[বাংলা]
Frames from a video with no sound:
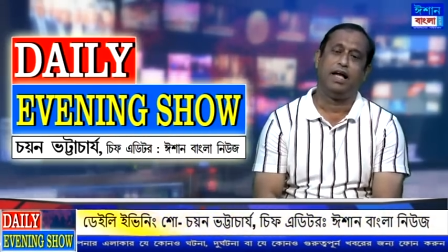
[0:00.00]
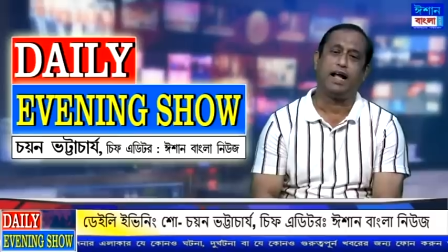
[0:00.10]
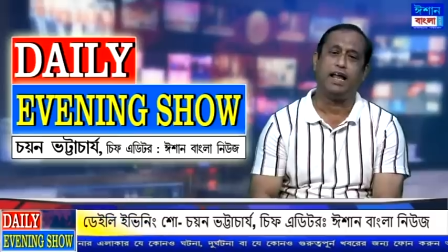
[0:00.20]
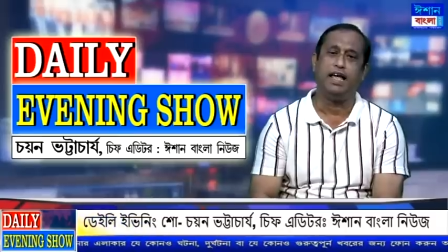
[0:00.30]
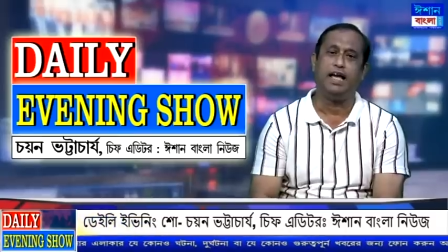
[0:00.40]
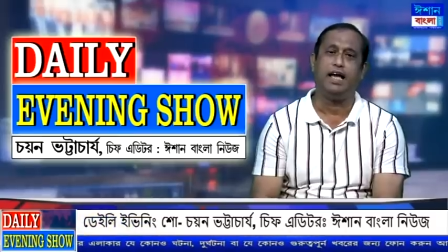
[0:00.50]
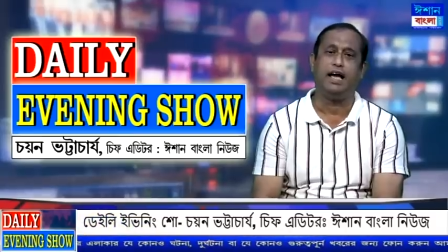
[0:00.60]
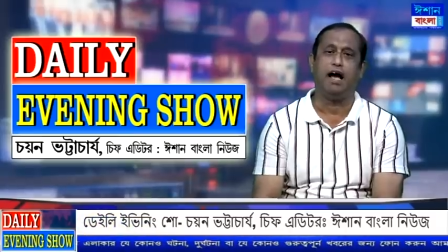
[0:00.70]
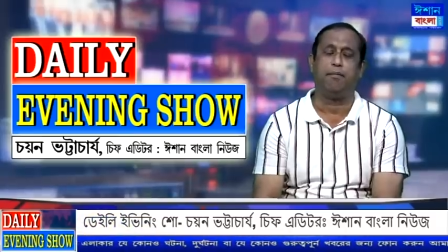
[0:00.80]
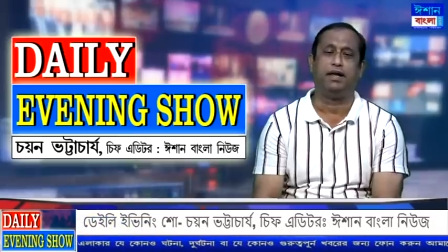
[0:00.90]
এখানে
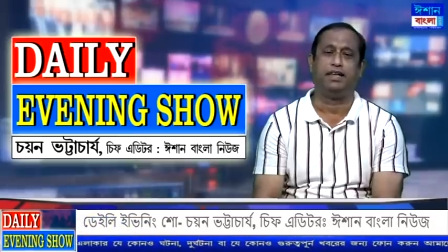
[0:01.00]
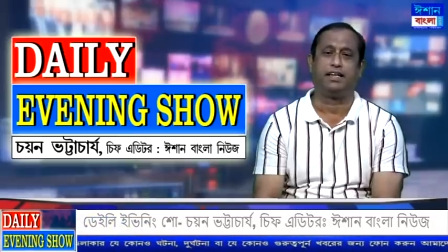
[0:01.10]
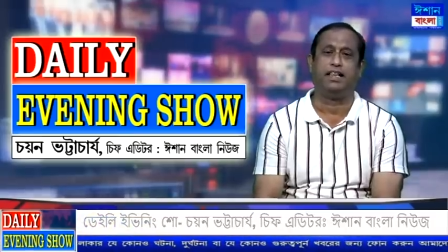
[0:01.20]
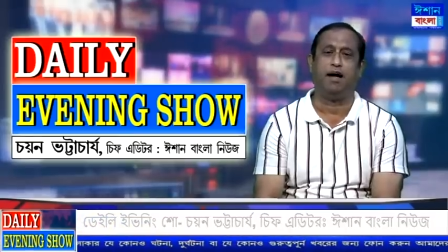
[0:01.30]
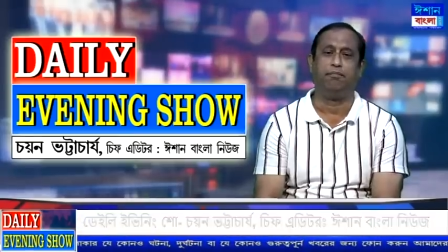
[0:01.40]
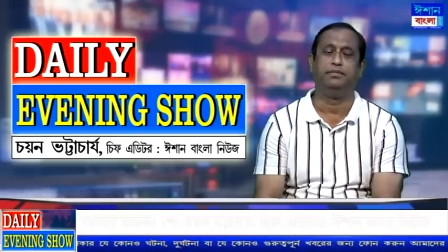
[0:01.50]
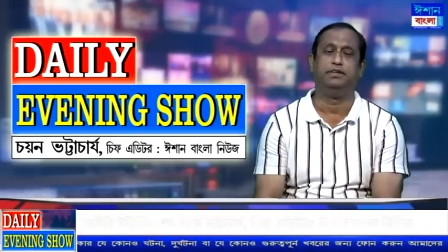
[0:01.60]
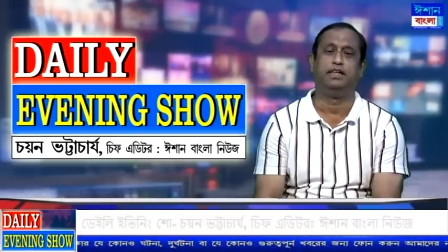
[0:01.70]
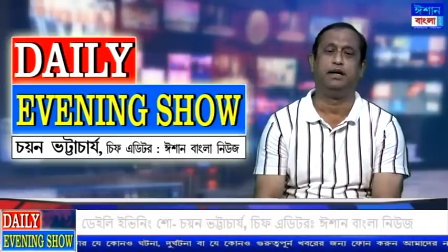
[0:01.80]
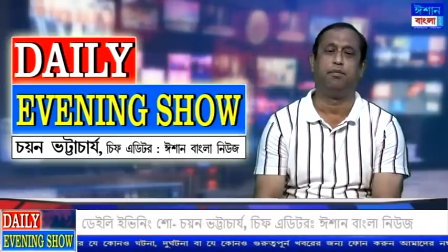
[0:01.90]
আমরা দেখলাম
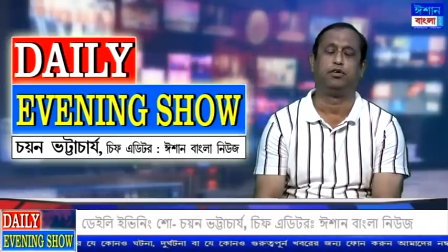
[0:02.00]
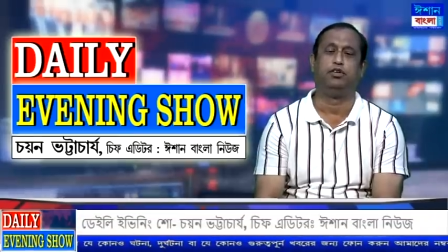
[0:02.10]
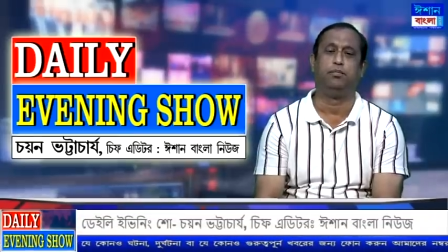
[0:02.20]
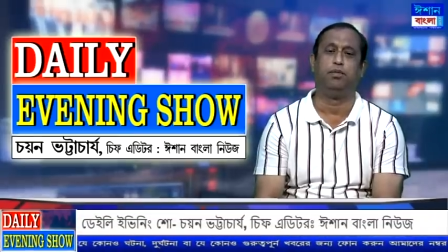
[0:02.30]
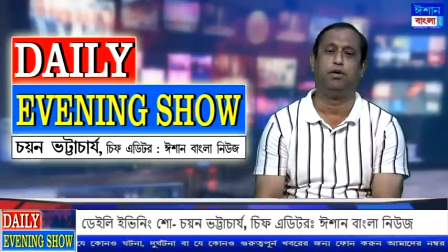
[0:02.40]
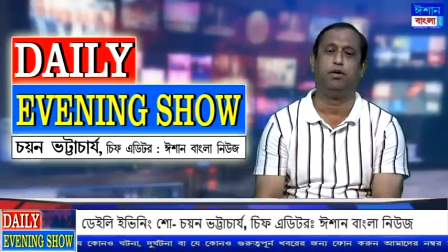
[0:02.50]
যে বক্তব্য